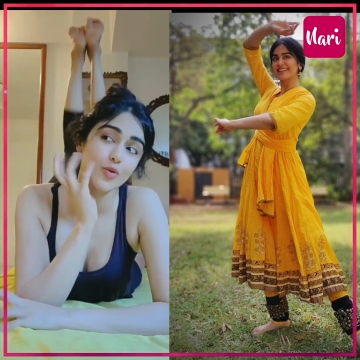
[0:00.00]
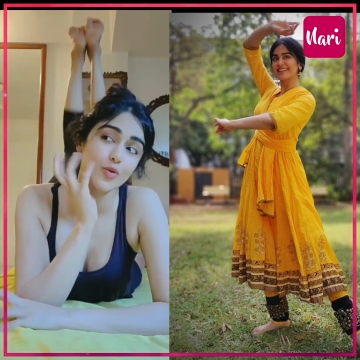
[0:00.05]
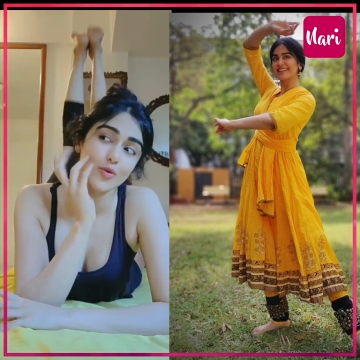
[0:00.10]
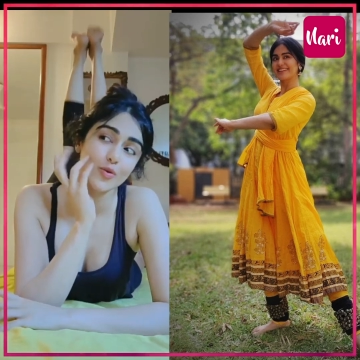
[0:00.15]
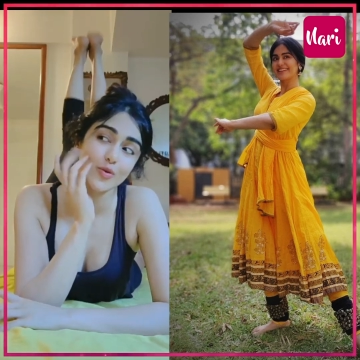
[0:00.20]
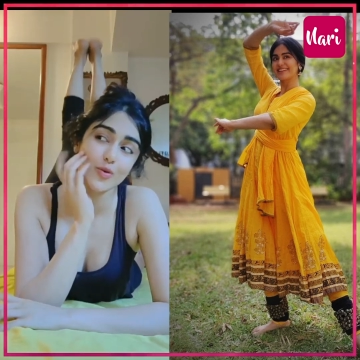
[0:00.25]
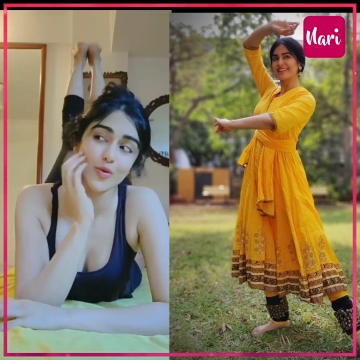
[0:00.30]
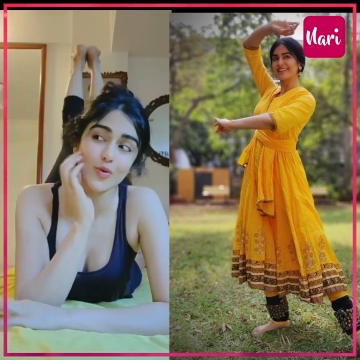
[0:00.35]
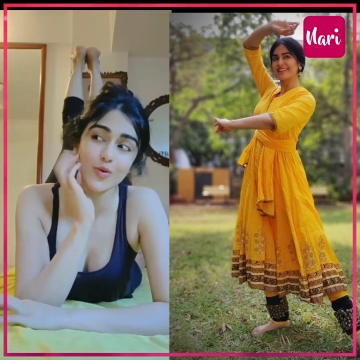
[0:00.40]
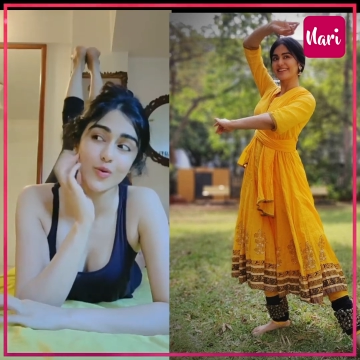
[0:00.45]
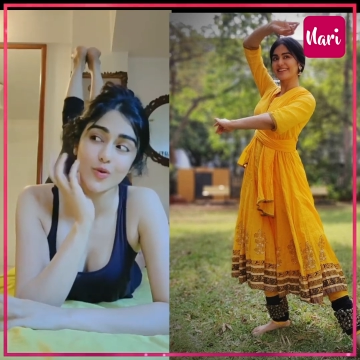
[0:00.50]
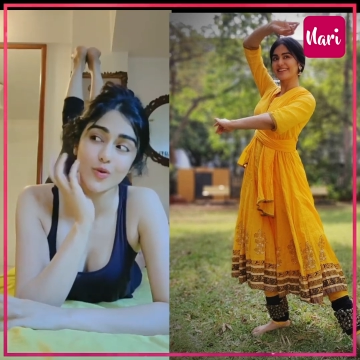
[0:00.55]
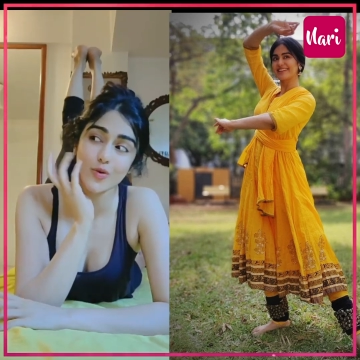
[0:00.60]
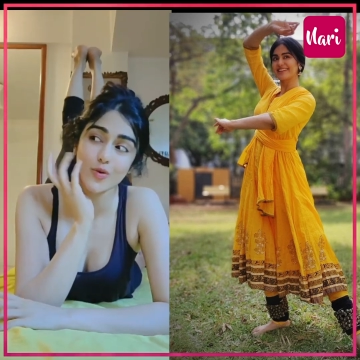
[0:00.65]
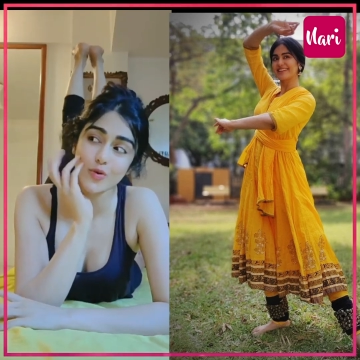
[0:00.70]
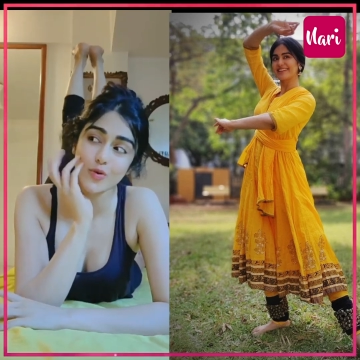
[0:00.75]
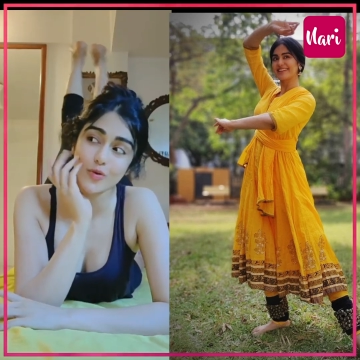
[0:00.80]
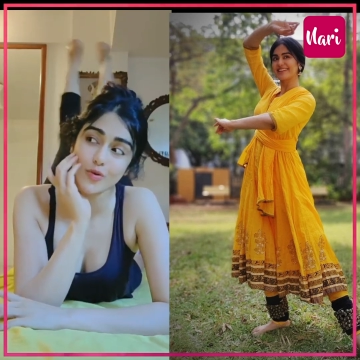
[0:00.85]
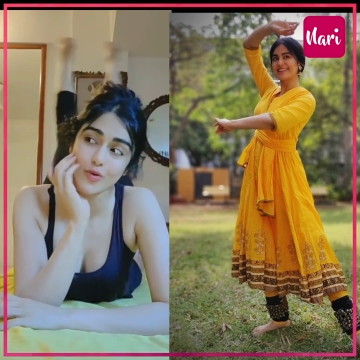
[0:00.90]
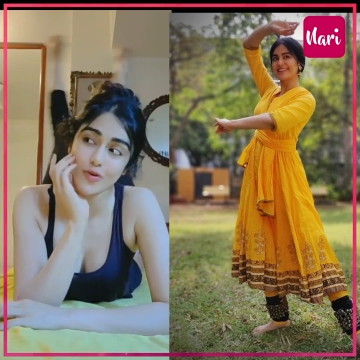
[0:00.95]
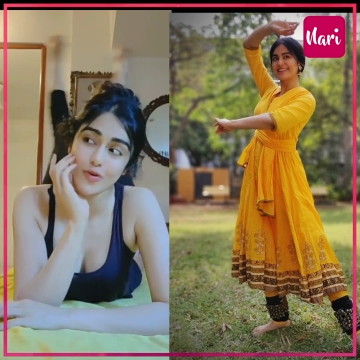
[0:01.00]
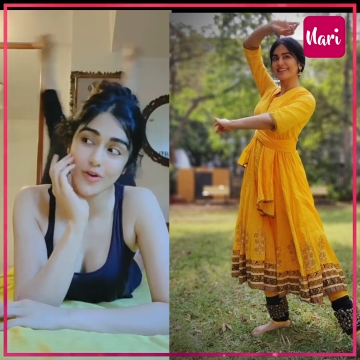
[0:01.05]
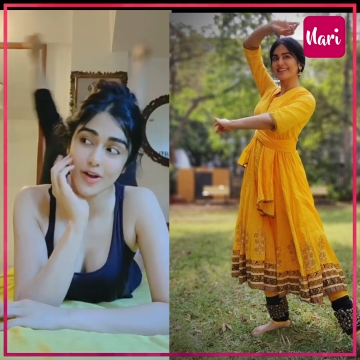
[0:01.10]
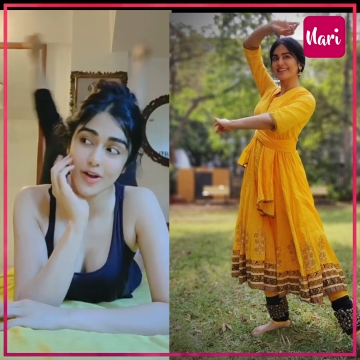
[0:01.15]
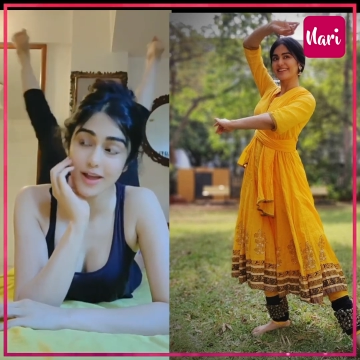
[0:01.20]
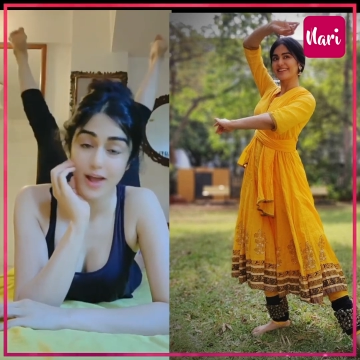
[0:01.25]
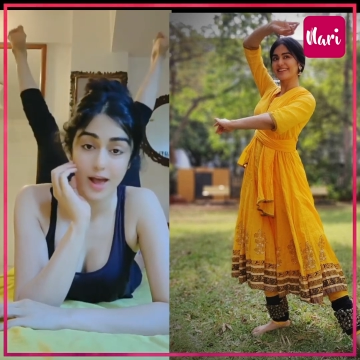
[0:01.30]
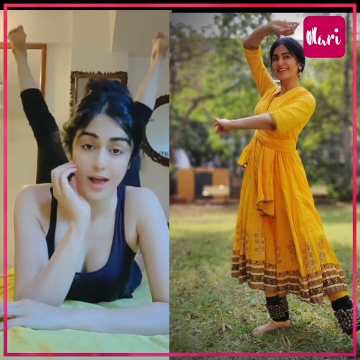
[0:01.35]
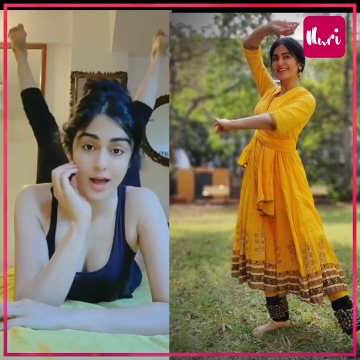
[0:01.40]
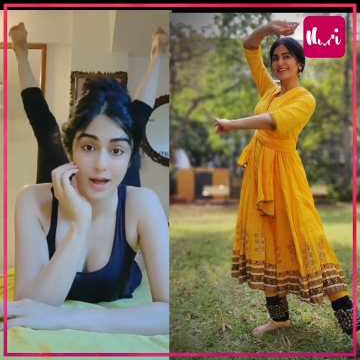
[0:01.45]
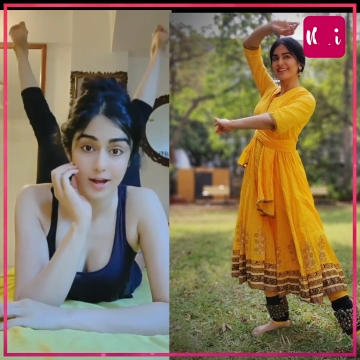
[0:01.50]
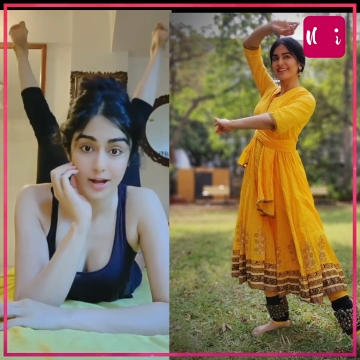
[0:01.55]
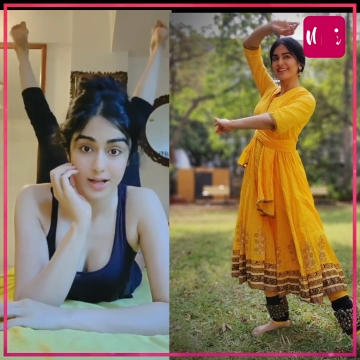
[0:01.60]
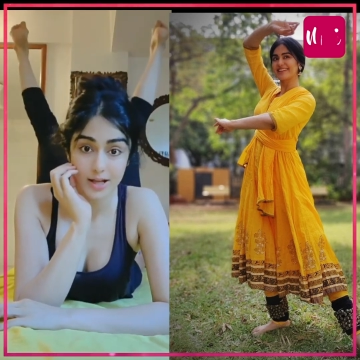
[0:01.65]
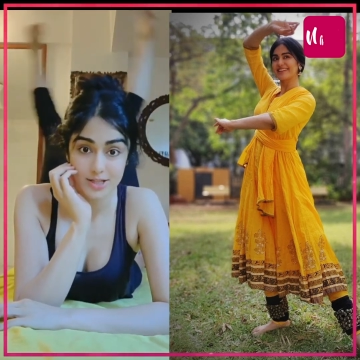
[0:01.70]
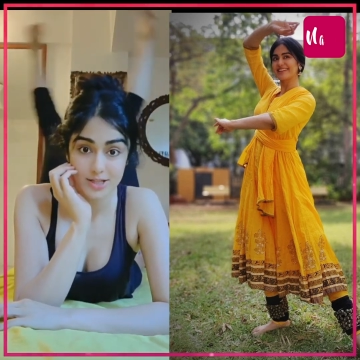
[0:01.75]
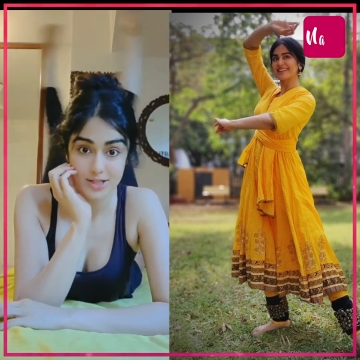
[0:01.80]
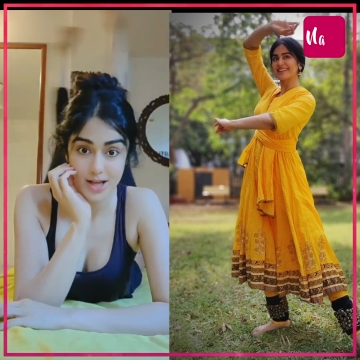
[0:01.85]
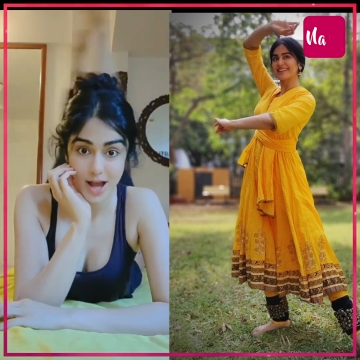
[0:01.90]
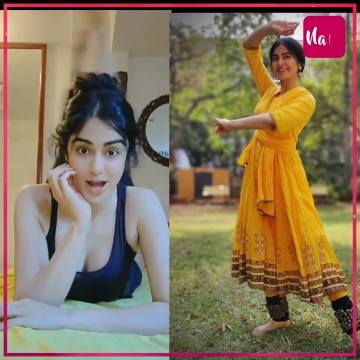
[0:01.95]
डांस और अन्य फिजिकल
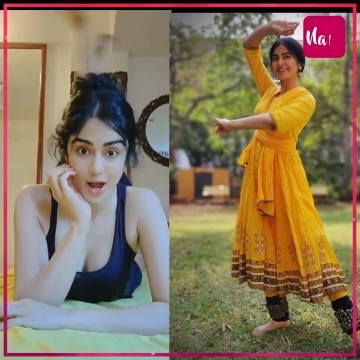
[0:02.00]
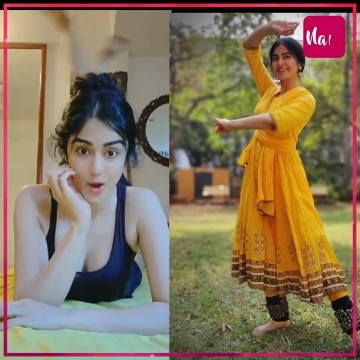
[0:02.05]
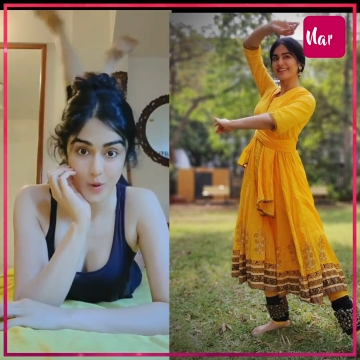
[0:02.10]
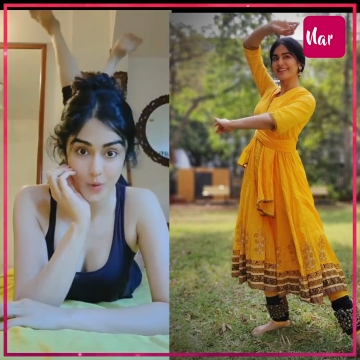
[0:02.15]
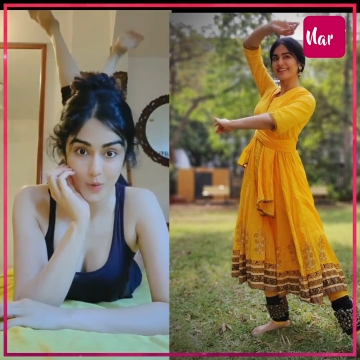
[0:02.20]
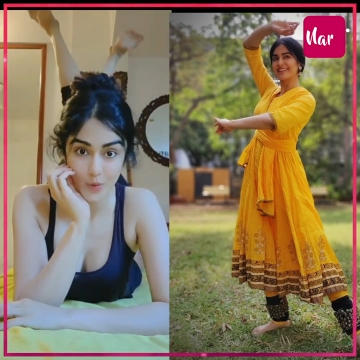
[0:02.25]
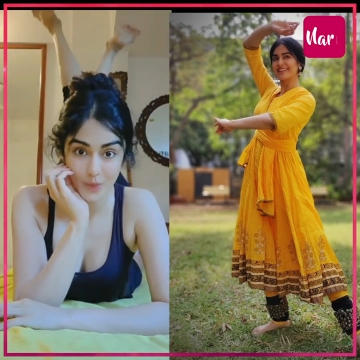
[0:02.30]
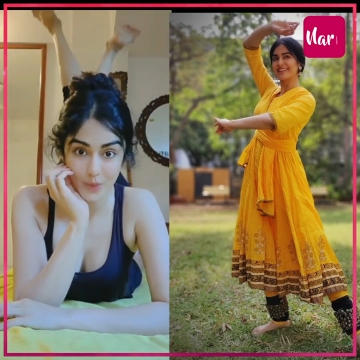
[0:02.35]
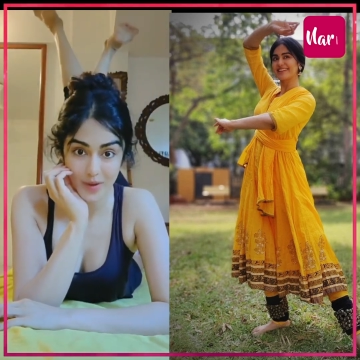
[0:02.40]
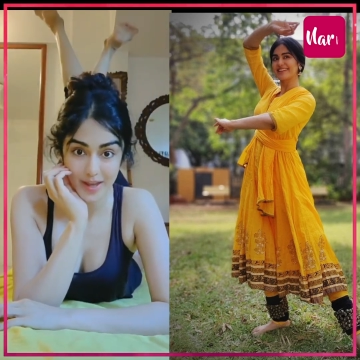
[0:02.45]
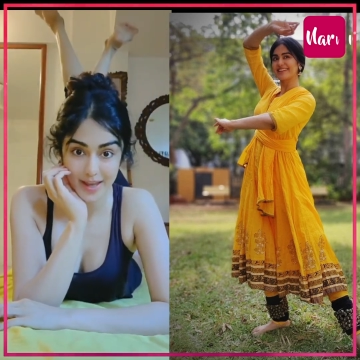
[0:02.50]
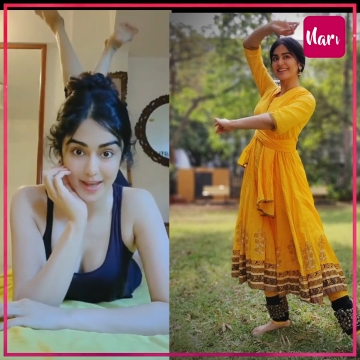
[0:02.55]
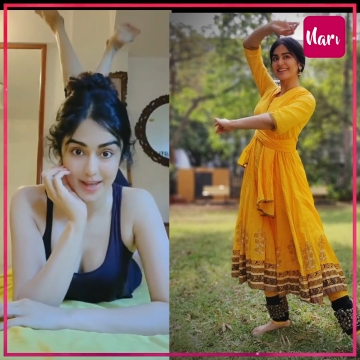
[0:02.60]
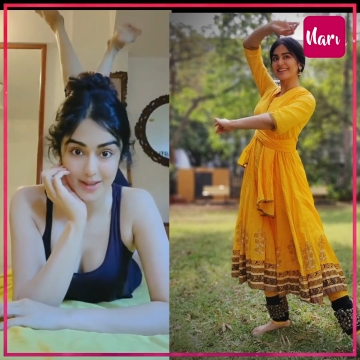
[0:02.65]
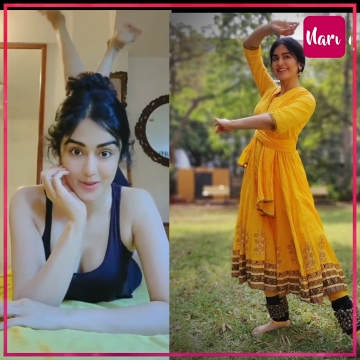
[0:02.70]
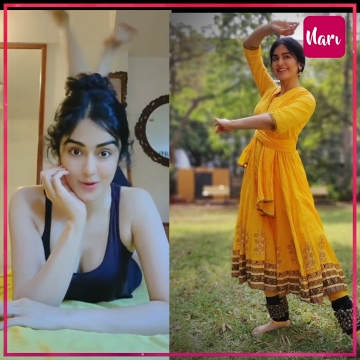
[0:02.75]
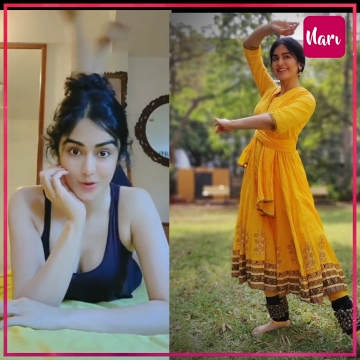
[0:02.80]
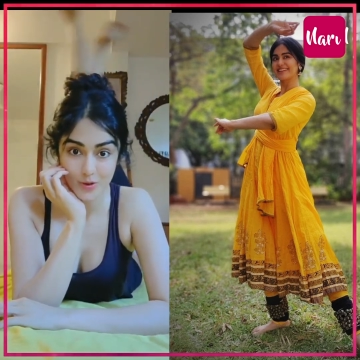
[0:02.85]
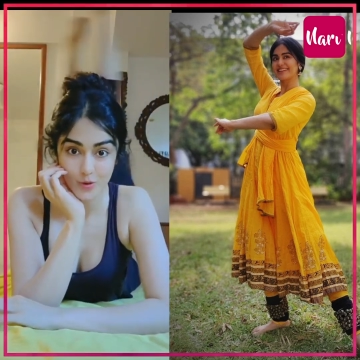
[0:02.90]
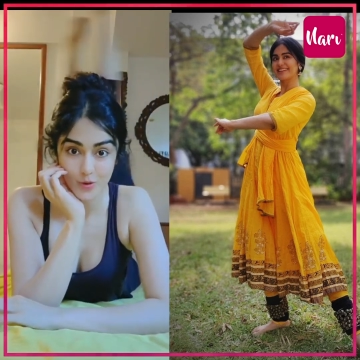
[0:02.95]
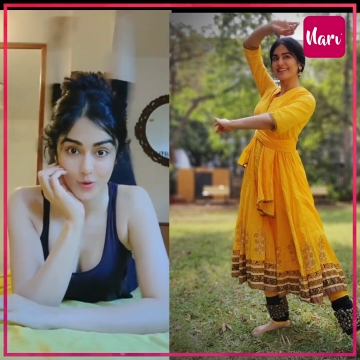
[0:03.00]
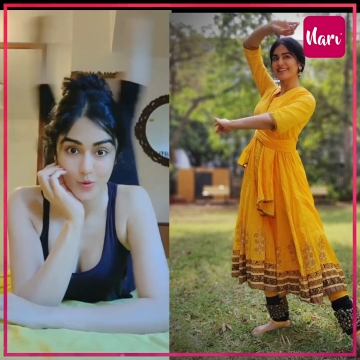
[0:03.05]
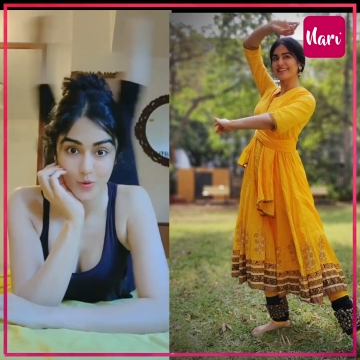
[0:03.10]
एक्टिविटी करती रहती हैं